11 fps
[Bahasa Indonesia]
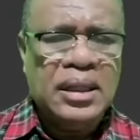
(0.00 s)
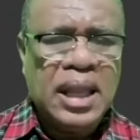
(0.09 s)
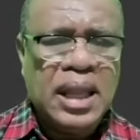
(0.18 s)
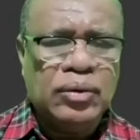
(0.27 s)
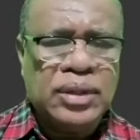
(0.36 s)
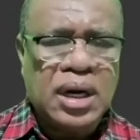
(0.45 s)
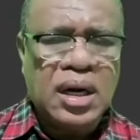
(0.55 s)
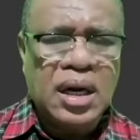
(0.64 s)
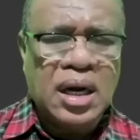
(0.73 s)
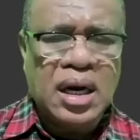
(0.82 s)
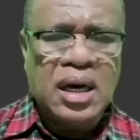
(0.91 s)
Lalu
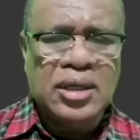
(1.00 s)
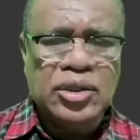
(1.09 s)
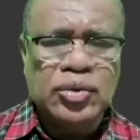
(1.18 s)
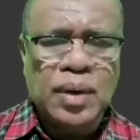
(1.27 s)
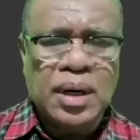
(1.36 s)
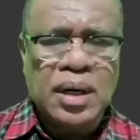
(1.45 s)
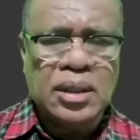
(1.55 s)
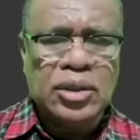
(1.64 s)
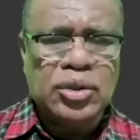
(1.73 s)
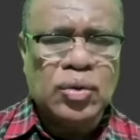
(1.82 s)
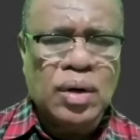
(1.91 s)
terdengarlah suara dari
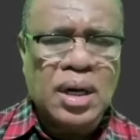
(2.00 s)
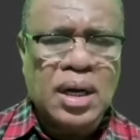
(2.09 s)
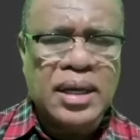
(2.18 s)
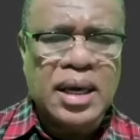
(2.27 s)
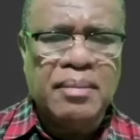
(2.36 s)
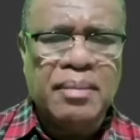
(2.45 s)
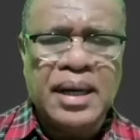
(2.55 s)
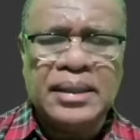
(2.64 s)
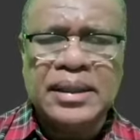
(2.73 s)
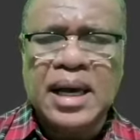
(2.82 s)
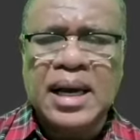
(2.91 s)
sorga yang
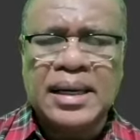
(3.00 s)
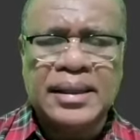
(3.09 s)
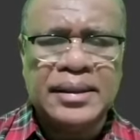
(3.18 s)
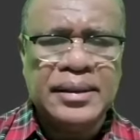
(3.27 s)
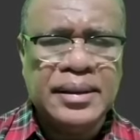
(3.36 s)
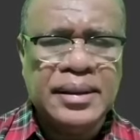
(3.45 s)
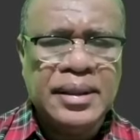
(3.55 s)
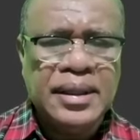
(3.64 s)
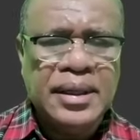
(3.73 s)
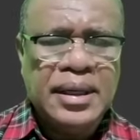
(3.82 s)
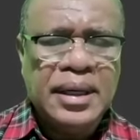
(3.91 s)
mengatakan,
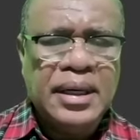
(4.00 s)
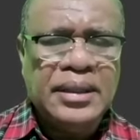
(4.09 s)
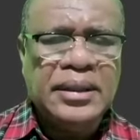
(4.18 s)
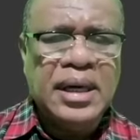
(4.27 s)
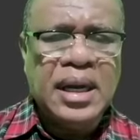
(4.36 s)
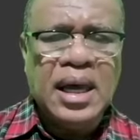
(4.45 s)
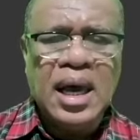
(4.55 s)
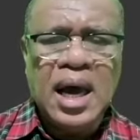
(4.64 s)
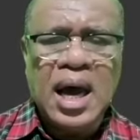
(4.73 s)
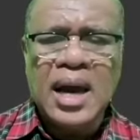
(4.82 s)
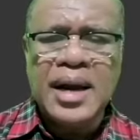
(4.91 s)

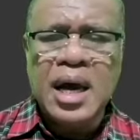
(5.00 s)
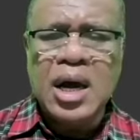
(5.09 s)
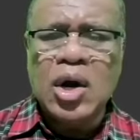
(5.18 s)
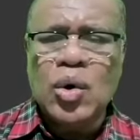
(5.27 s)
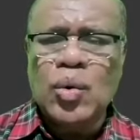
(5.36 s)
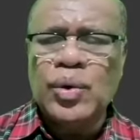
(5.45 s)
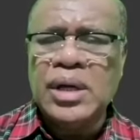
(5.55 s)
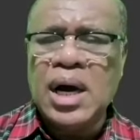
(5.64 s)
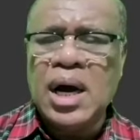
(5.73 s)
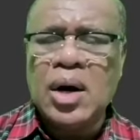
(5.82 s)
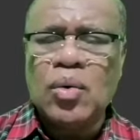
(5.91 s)
Inilah anakku
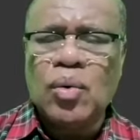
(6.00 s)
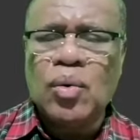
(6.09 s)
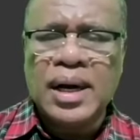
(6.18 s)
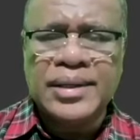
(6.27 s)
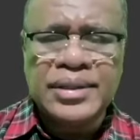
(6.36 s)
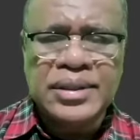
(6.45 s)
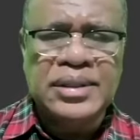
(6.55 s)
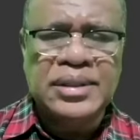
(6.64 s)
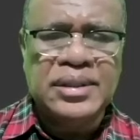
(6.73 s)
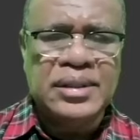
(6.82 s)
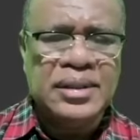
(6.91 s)
yang
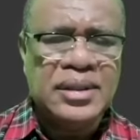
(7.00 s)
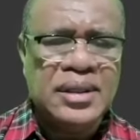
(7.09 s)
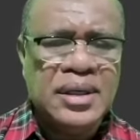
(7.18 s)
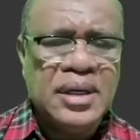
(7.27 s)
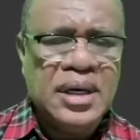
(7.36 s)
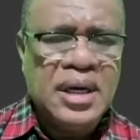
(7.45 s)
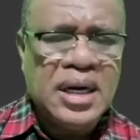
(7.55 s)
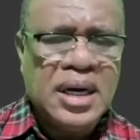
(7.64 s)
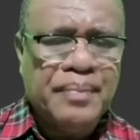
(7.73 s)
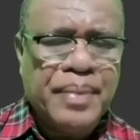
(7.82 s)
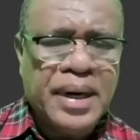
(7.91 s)
kukasihi,
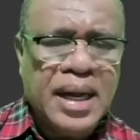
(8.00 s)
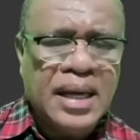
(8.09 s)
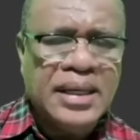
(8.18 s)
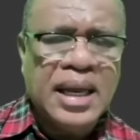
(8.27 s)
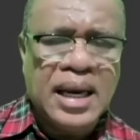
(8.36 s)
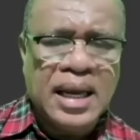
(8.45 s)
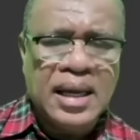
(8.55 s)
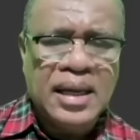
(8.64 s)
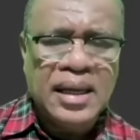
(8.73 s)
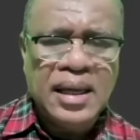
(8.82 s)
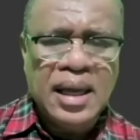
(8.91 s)

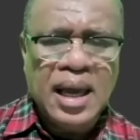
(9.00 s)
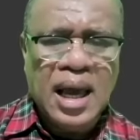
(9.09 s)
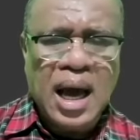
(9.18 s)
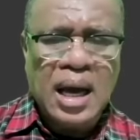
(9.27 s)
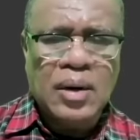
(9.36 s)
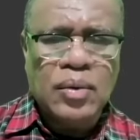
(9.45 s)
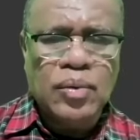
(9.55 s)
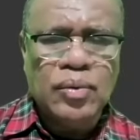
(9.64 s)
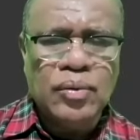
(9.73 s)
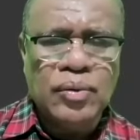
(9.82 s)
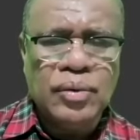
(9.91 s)
kepadanyalah
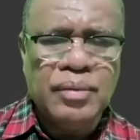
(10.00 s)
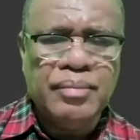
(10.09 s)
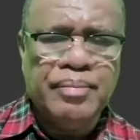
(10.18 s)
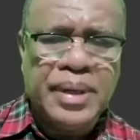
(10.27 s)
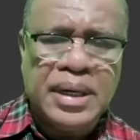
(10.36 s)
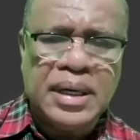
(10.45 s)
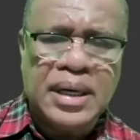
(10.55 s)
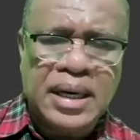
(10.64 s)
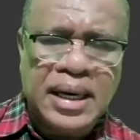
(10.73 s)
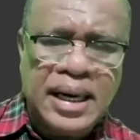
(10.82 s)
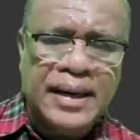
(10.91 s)
aku
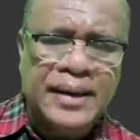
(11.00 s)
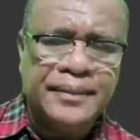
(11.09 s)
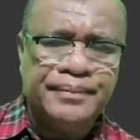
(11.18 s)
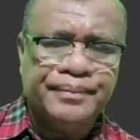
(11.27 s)
berkenan.